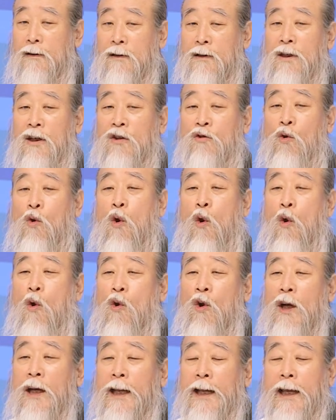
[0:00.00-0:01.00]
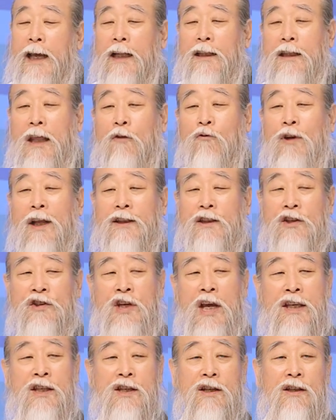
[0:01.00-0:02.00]
그 코올리길 때 우리한테
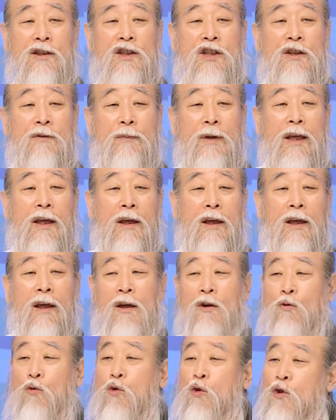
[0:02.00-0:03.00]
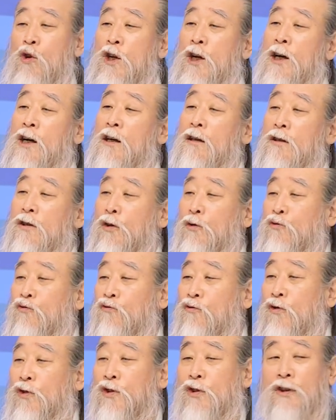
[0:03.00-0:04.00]
채찍을 치매 훈령을
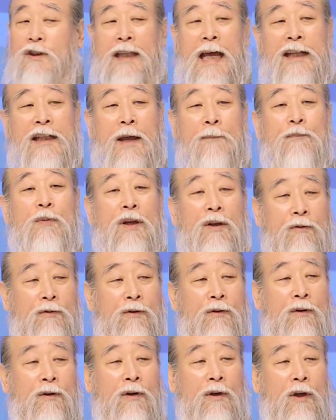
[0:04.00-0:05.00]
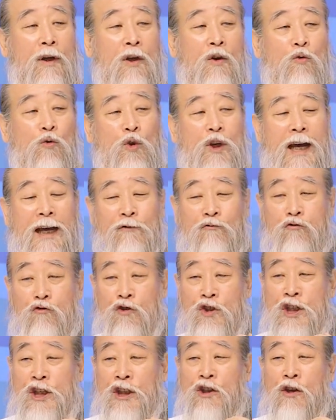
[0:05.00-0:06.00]
이어준 것을 다 내비리고 우리가
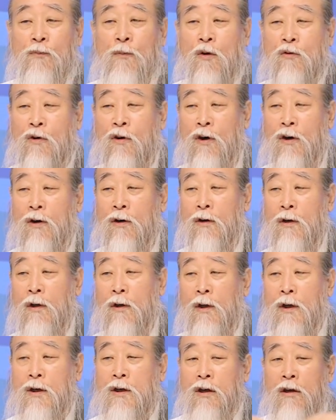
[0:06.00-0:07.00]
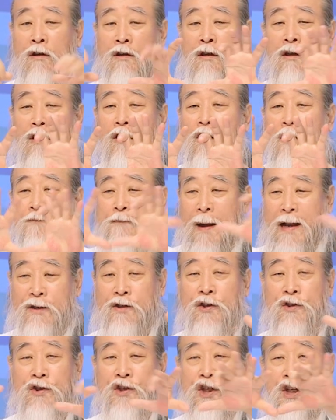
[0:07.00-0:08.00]
누군지도 모르고 그런 거를
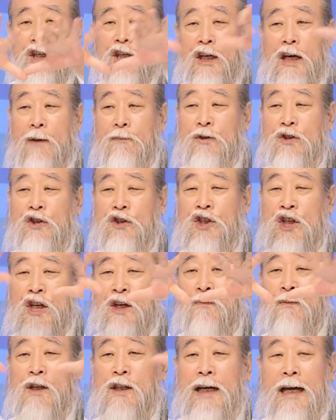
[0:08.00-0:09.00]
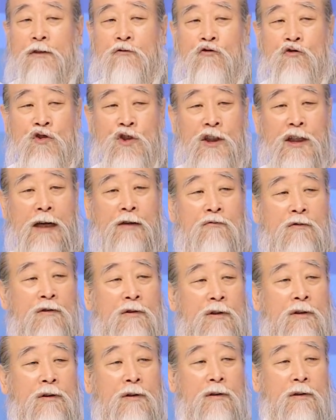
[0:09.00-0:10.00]
발전시키면서 힘을 갖추질
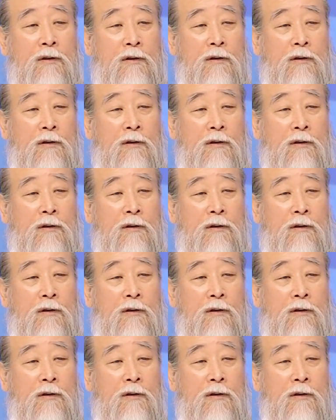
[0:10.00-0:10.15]
않고